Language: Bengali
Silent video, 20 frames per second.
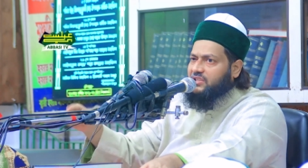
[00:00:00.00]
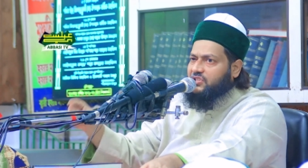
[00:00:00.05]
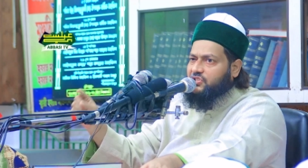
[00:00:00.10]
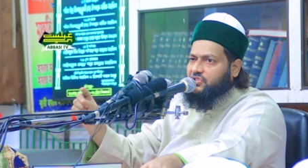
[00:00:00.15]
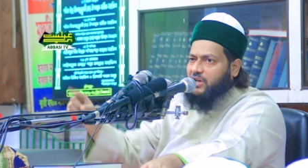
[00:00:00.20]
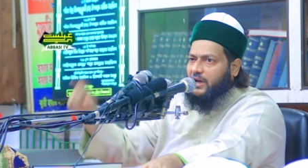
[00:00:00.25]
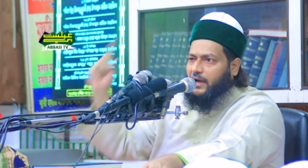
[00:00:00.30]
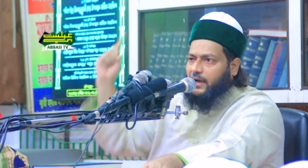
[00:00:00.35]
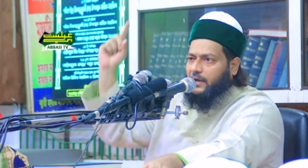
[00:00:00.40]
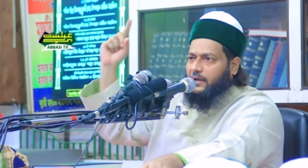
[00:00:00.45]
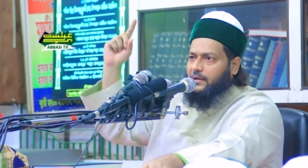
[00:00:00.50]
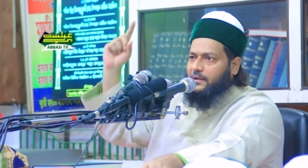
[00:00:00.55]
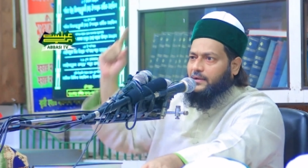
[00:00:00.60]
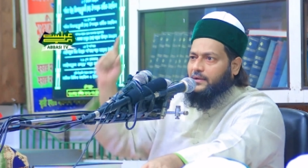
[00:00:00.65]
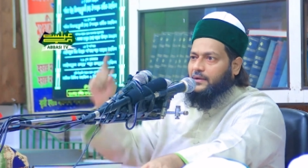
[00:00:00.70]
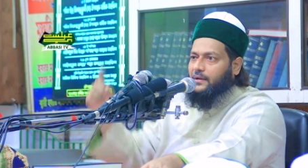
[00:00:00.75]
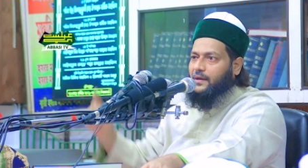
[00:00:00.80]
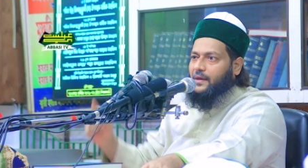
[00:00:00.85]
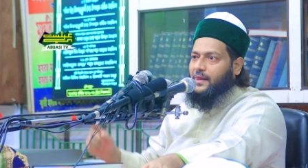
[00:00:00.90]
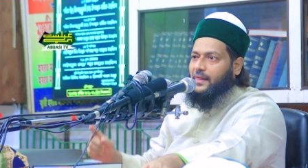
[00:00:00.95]
দিচ্ছে
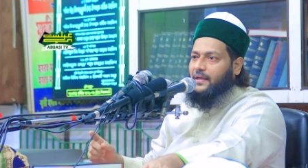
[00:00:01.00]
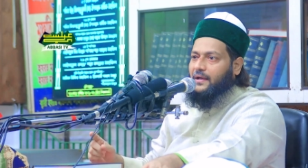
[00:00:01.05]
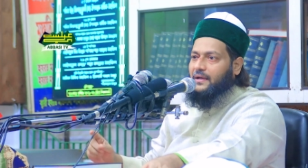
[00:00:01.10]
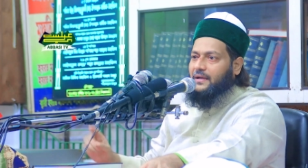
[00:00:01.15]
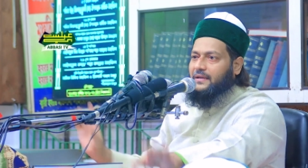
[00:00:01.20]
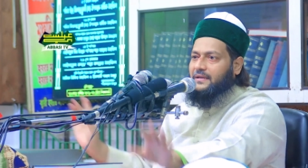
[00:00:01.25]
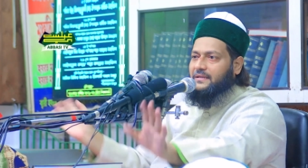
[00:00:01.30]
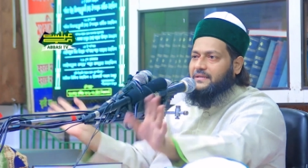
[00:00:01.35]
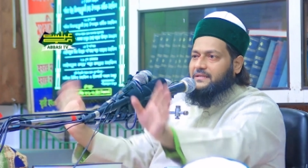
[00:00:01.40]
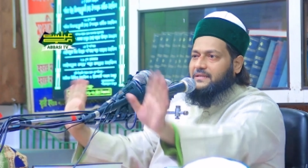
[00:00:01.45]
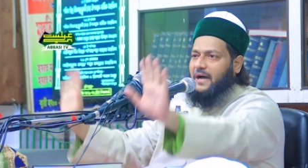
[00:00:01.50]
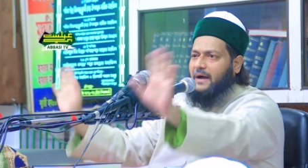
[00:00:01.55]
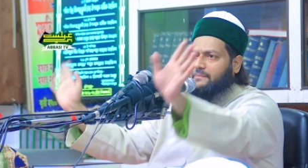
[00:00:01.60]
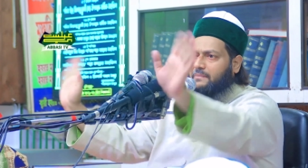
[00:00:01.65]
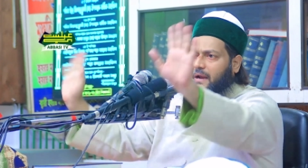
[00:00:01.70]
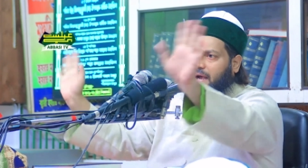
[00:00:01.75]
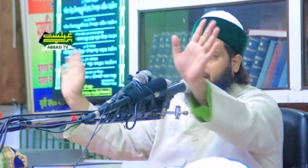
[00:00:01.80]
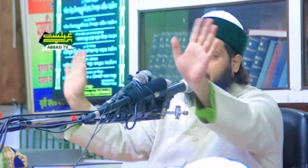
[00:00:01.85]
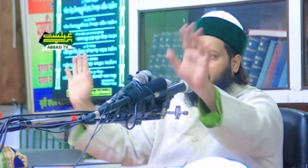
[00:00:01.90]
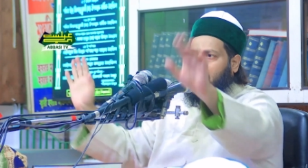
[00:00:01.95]
যা
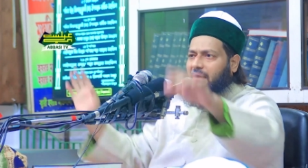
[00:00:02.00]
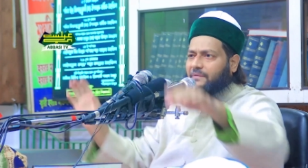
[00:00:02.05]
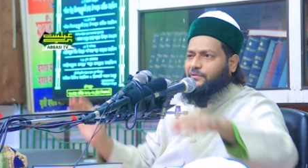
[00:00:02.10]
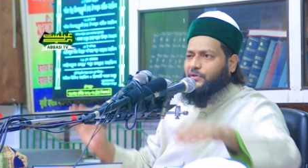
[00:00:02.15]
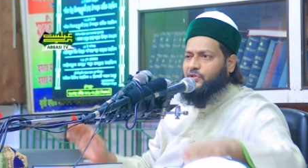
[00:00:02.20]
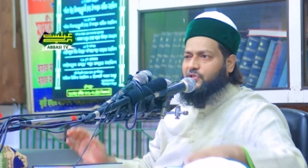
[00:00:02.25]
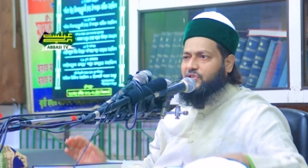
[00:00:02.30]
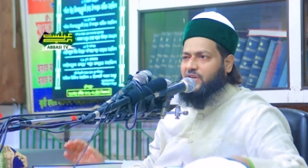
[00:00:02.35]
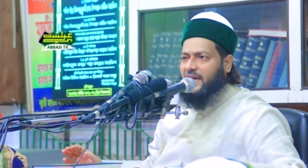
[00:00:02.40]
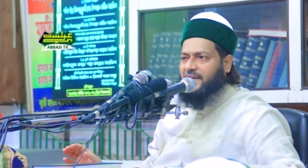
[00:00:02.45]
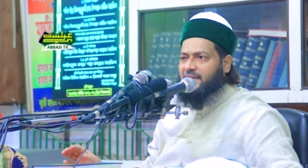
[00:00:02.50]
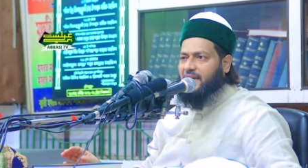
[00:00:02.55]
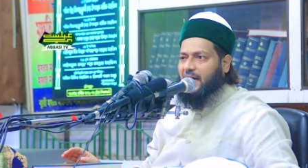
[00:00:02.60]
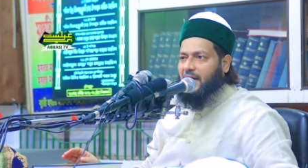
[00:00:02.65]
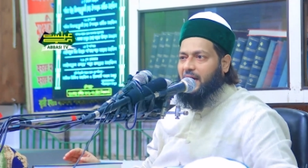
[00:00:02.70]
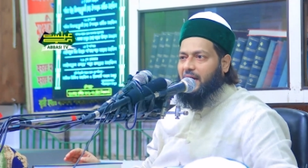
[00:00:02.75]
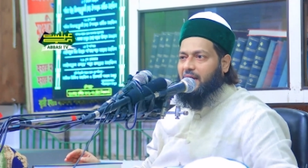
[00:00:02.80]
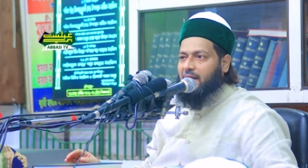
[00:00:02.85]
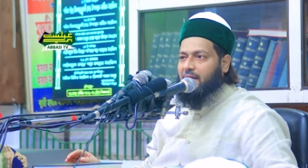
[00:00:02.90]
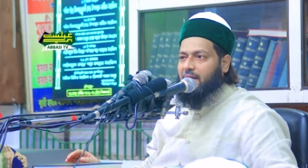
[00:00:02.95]
আমরা খেলাফত চাই না